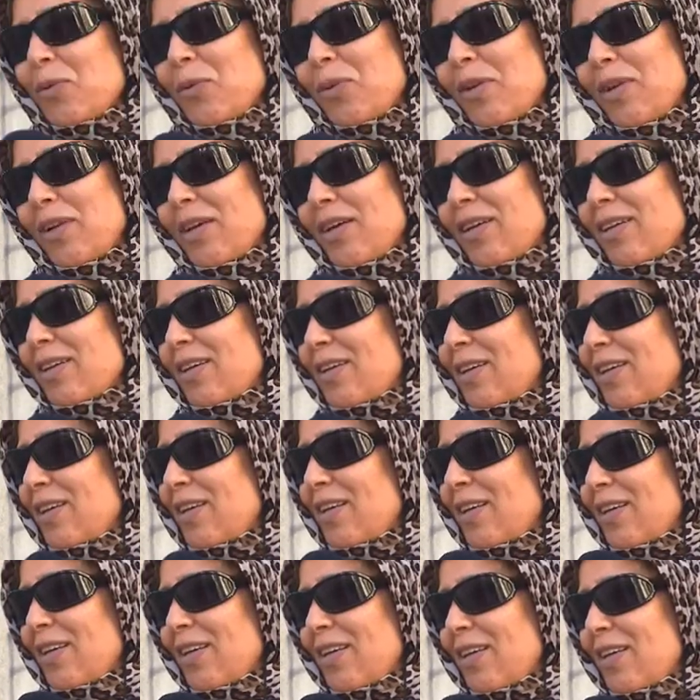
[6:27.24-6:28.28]
والله
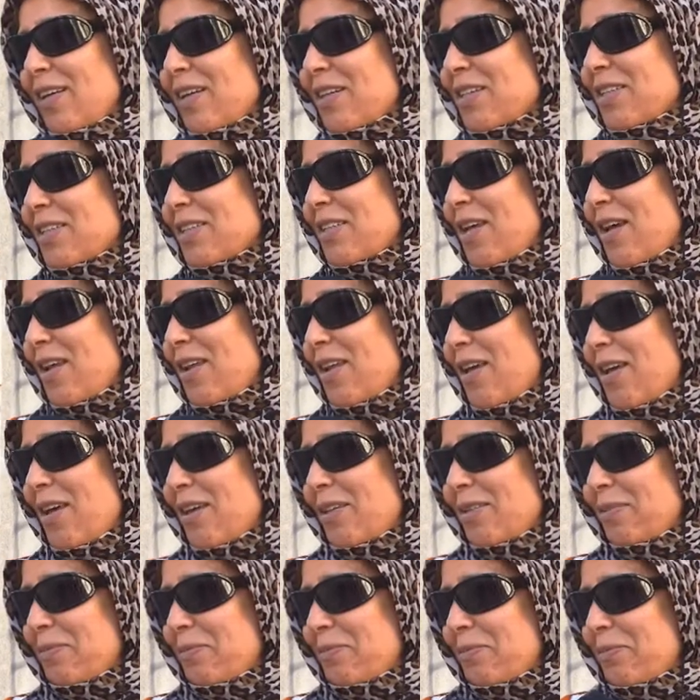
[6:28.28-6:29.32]
هي رزانة
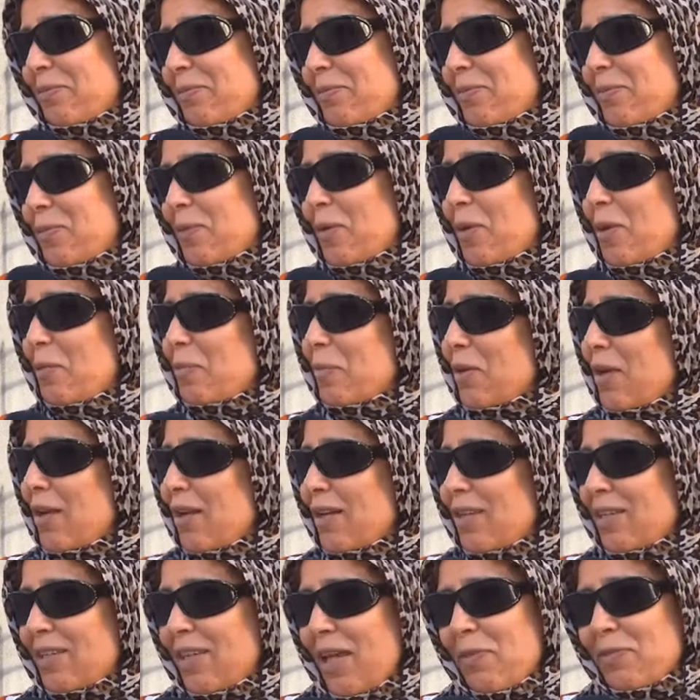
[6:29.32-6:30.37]
والمرأة
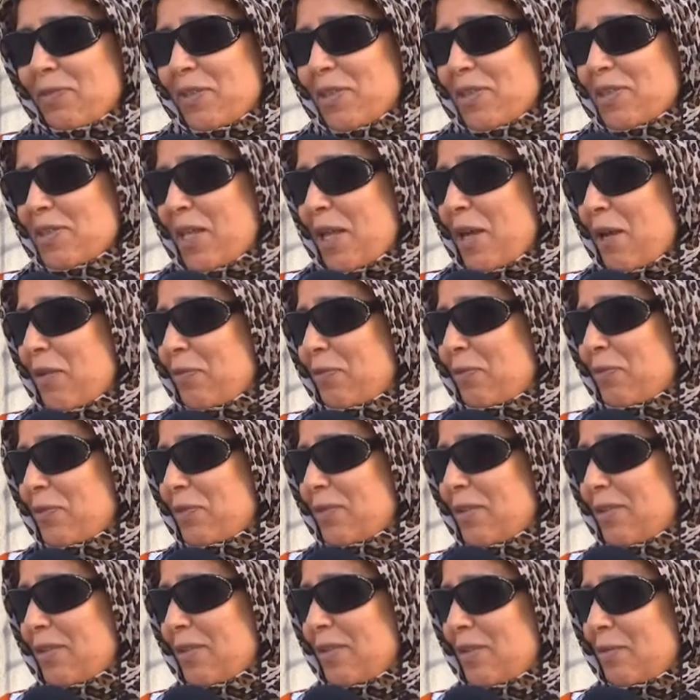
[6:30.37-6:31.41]
كي تعرف تتصرف
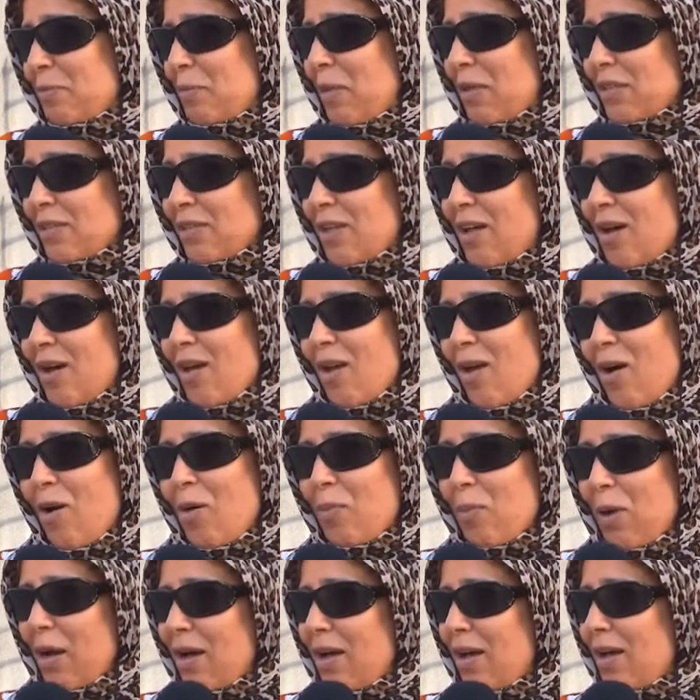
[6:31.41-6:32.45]
مع صغارها
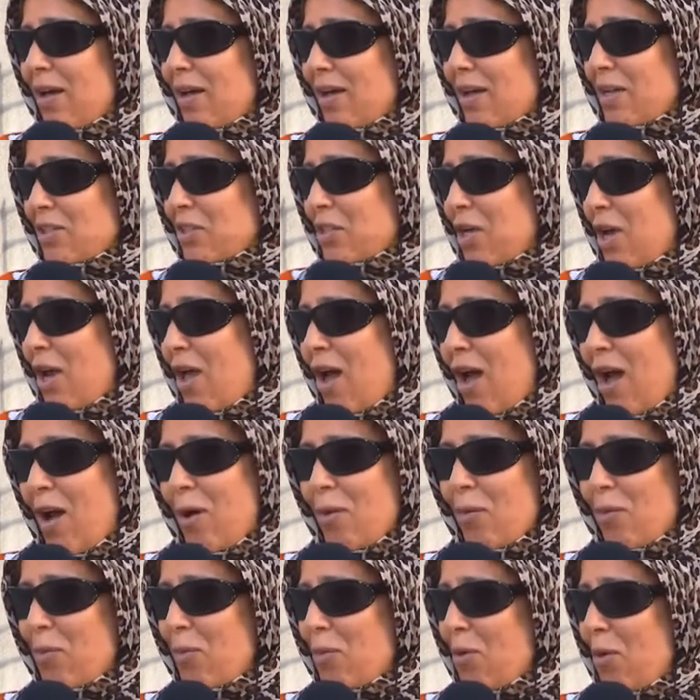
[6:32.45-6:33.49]
ومع
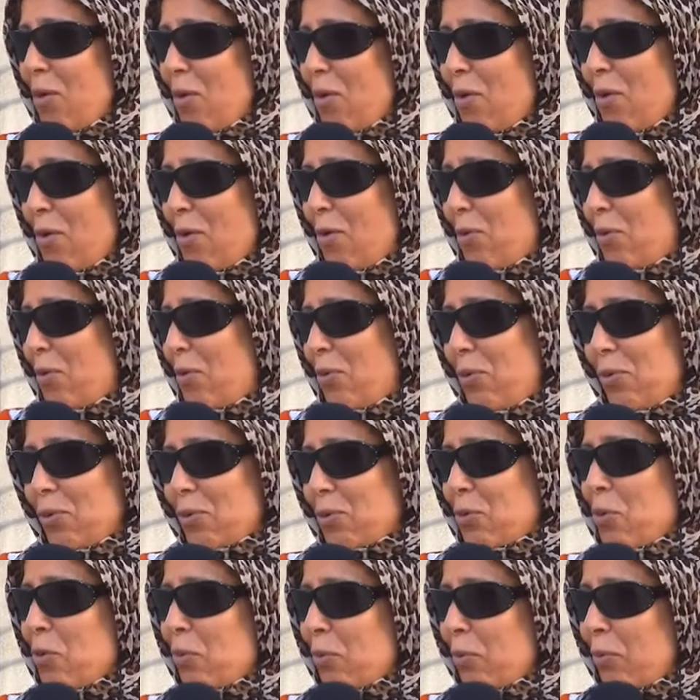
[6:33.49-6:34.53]
راجلها و...
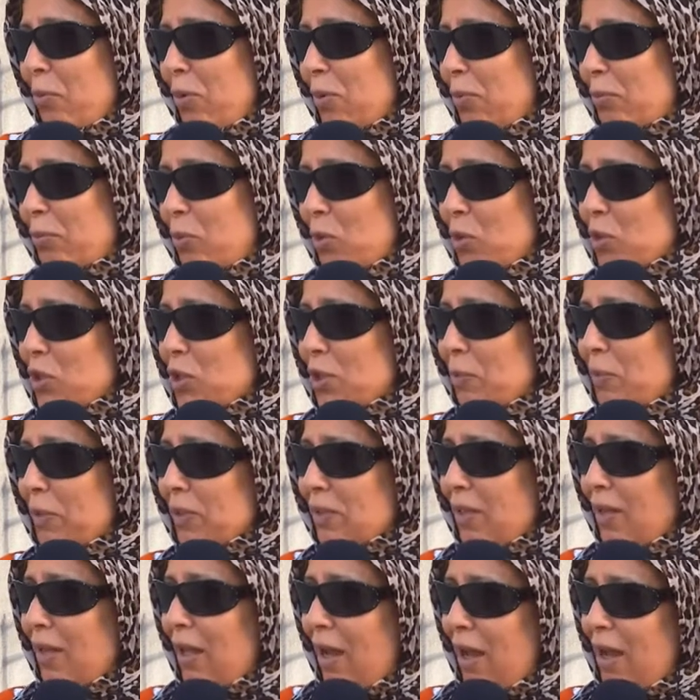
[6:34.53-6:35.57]
وتقوم بواجبات
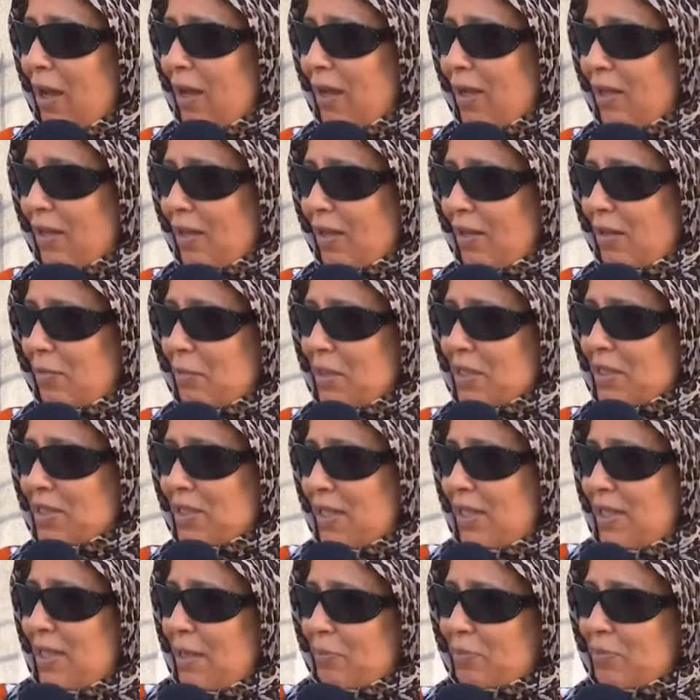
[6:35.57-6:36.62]

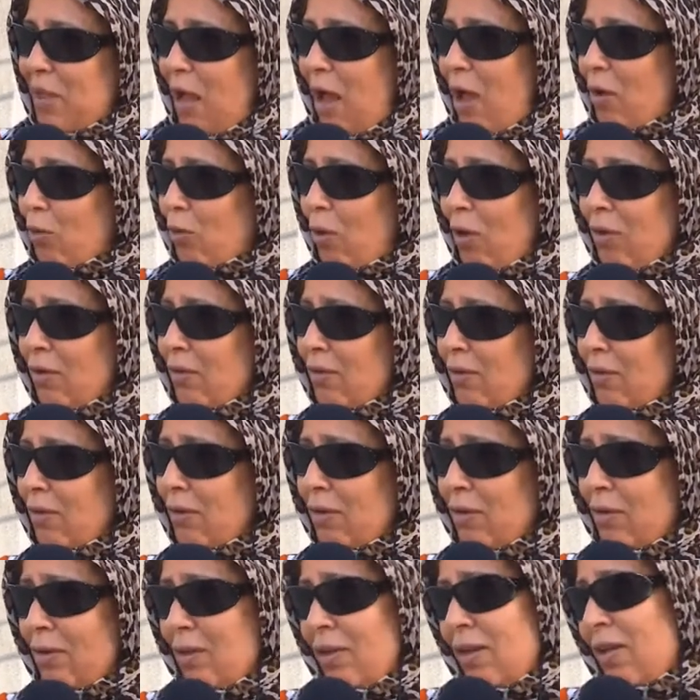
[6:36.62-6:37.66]
المنزلية نتاعها الكل
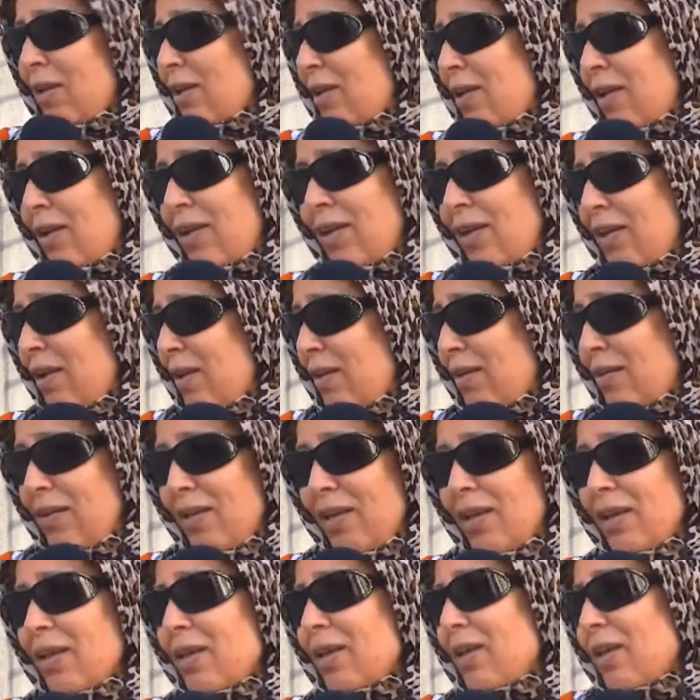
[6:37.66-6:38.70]
هيك هي
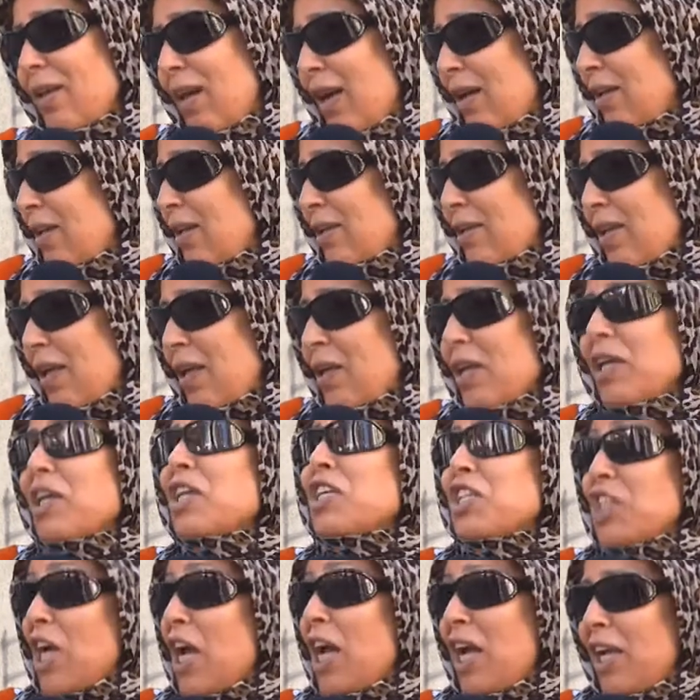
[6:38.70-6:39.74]
هيك هي حياتها هيك
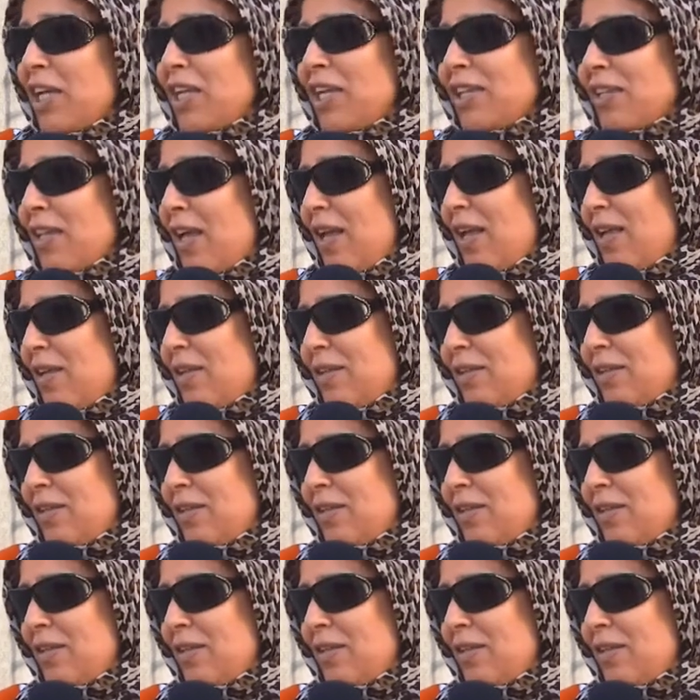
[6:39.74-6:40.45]
نجح حياتها